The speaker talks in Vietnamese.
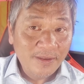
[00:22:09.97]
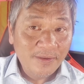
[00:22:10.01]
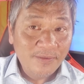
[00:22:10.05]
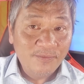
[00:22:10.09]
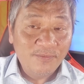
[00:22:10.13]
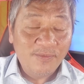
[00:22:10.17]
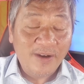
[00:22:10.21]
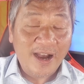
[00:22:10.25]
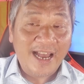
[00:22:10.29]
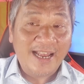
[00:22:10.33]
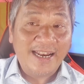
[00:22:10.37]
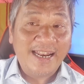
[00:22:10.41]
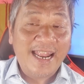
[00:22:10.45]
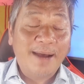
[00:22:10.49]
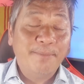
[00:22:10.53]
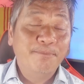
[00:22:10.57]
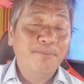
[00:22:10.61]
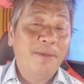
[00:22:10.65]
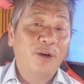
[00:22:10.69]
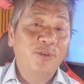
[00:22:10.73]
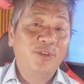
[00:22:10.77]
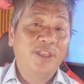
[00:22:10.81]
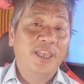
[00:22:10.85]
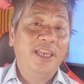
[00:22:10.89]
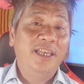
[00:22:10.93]
và đám
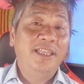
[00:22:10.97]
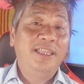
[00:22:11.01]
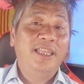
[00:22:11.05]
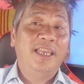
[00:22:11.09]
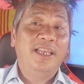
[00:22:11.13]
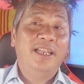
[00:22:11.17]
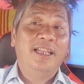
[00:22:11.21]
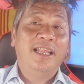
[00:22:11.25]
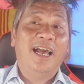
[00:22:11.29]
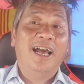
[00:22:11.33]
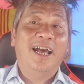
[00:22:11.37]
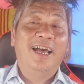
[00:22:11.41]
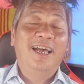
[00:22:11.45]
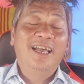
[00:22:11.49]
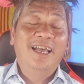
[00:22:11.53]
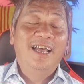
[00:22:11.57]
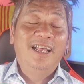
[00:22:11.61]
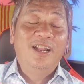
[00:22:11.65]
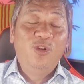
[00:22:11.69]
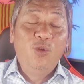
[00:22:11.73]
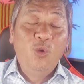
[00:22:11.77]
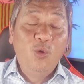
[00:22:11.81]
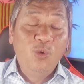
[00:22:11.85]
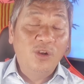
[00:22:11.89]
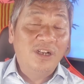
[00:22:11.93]
báo chí thì là
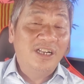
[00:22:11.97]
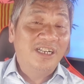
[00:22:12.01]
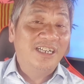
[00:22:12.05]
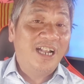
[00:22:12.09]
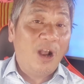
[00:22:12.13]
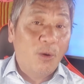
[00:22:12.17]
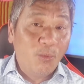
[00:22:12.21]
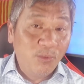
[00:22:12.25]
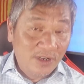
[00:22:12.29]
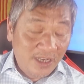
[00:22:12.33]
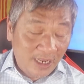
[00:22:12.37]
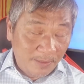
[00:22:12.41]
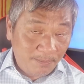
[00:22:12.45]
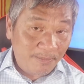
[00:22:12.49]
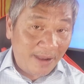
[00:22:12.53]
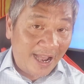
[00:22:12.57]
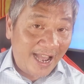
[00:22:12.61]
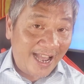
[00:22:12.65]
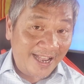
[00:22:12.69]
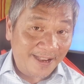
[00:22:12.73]
luôn công kích bà